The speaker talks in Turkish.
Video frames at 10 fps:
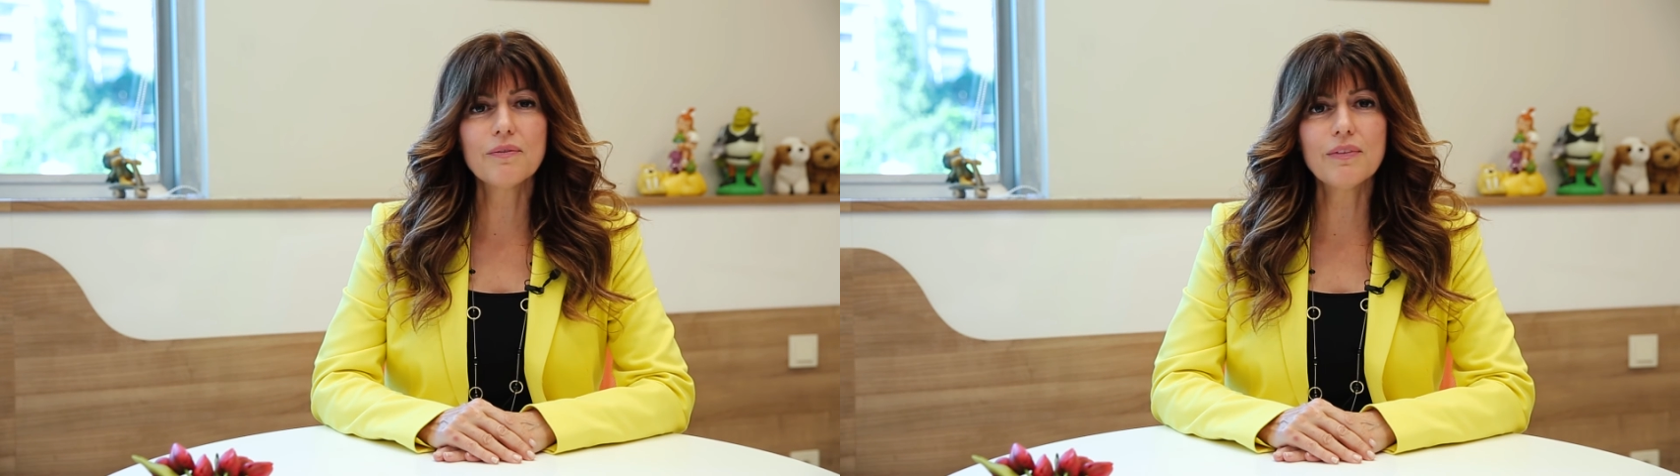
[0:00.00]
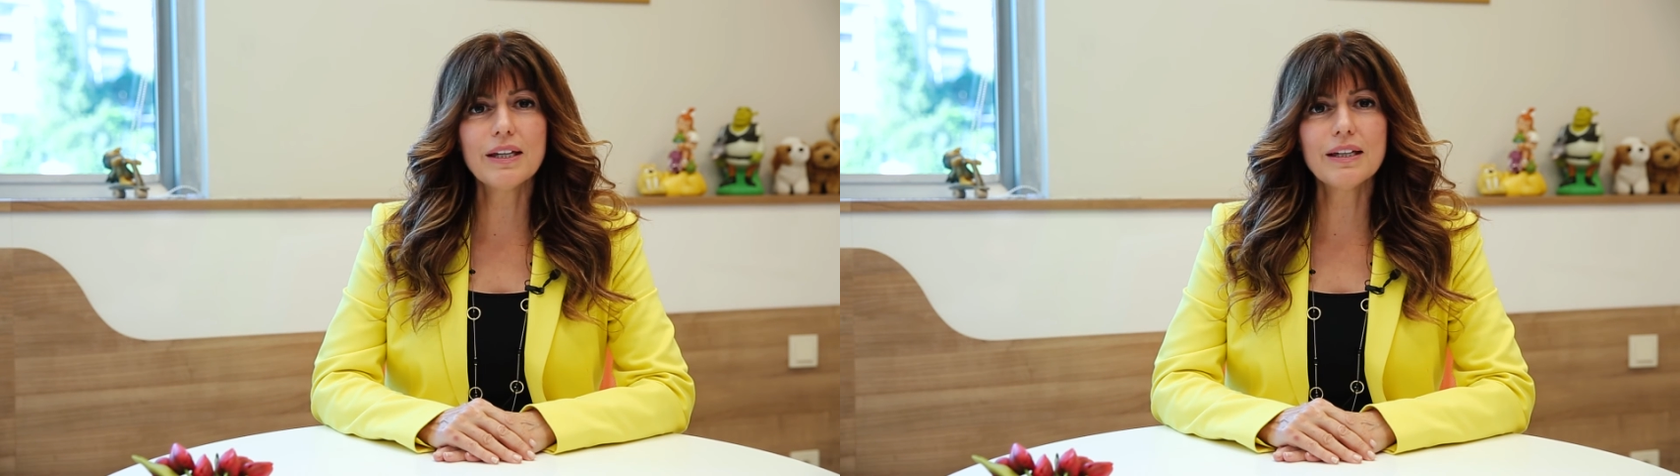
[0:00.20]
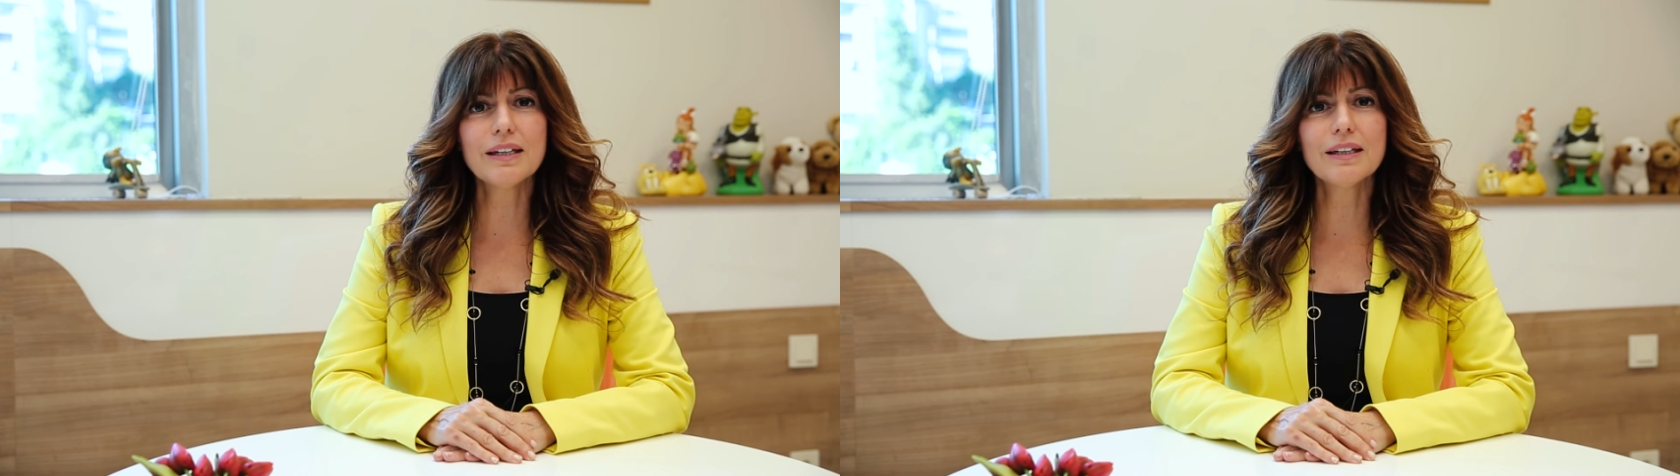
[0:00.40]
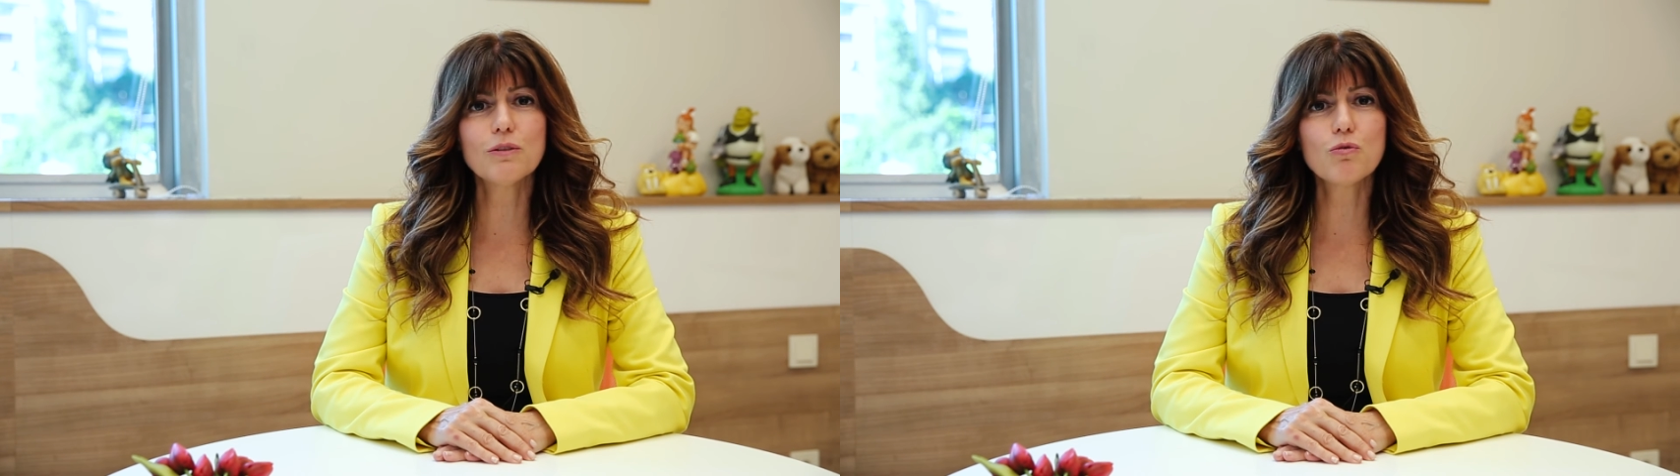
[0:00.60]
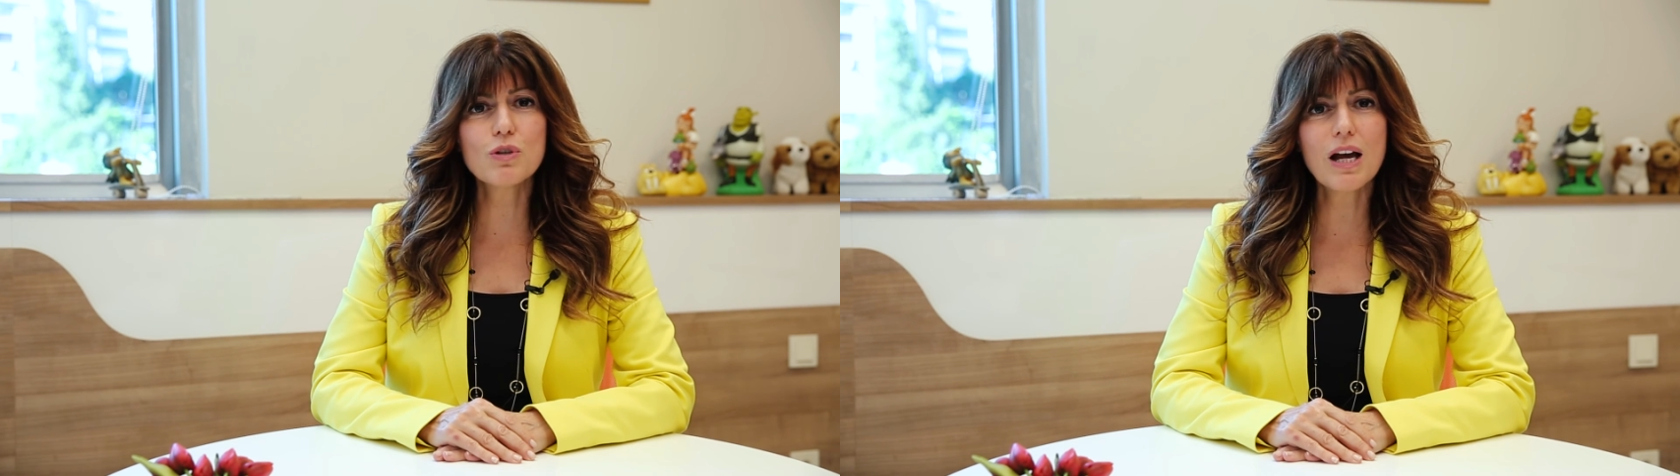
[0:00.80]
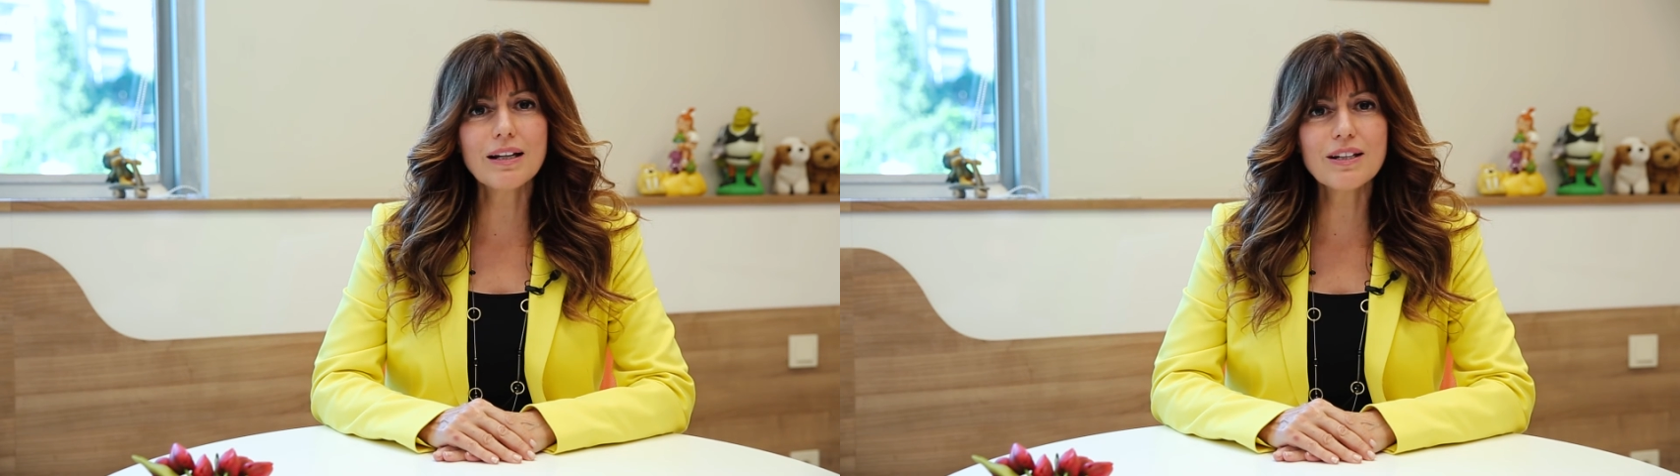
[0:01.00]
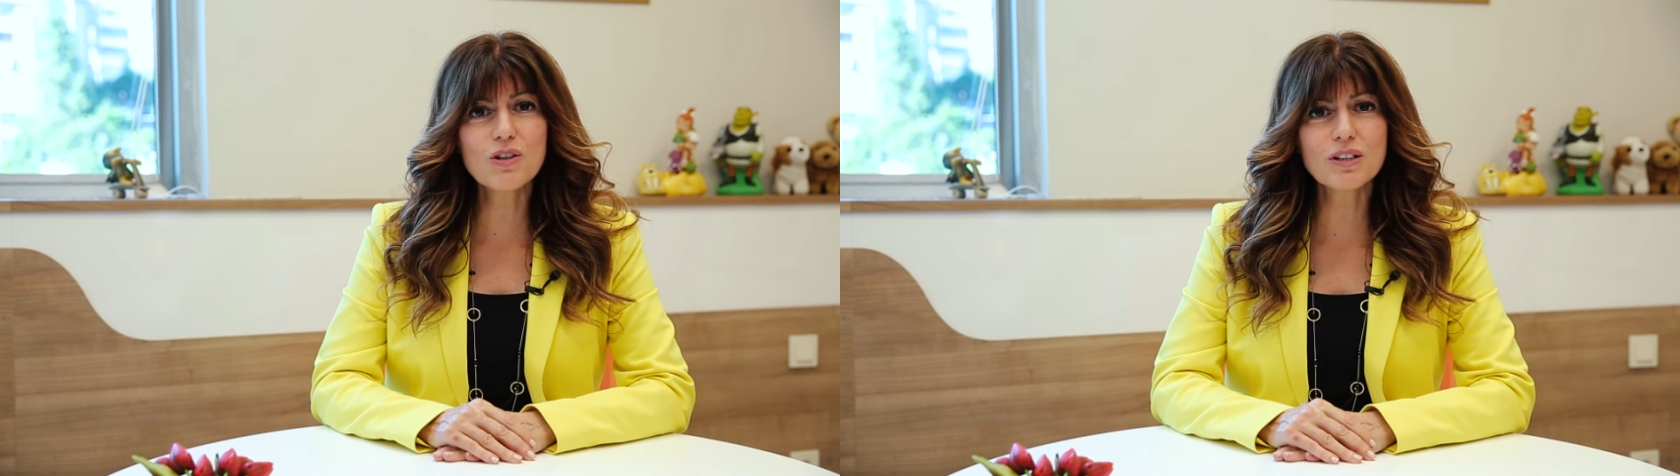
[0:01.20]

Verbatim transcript: ve e, düzenli